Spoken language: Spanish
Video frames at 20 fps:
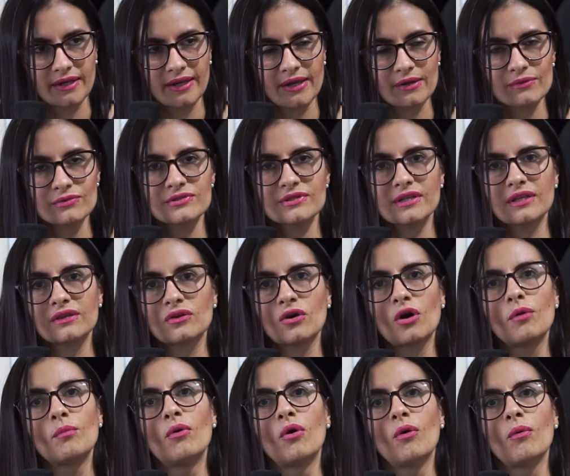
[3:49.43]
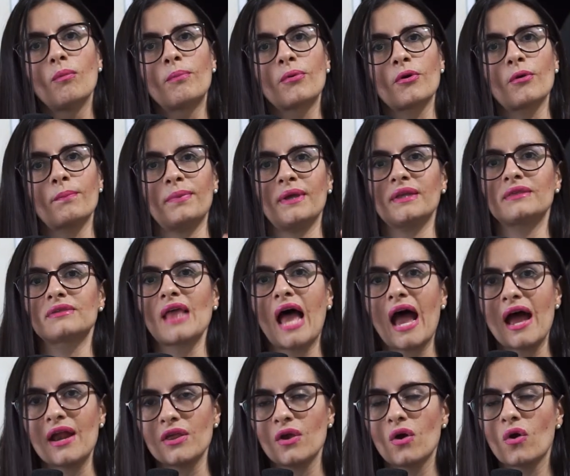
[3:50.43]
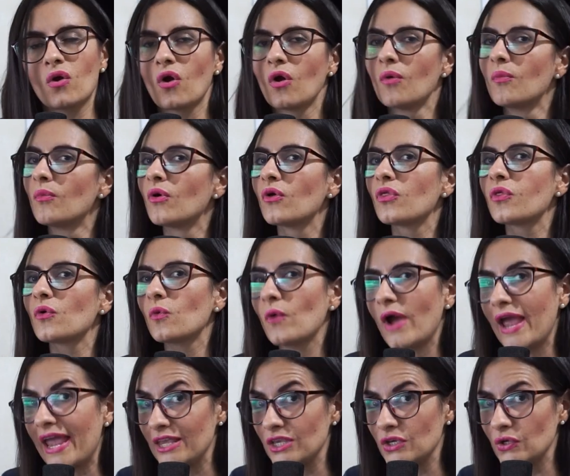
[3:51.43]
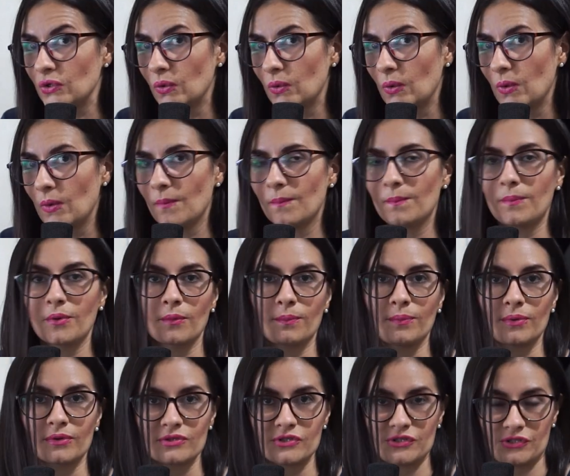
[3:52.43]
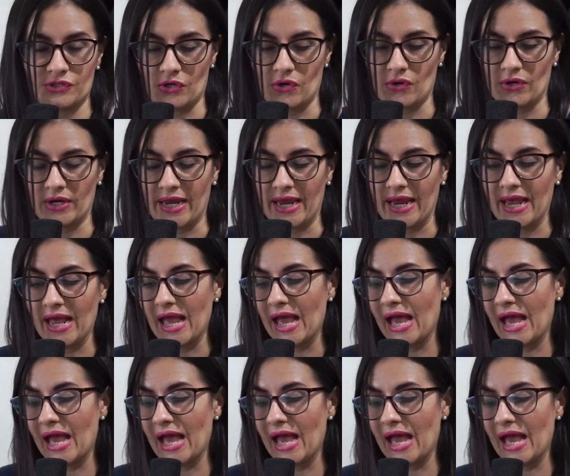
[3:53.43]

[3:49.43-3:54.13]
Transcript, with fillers: que usted como propietario, como dueño, proporcione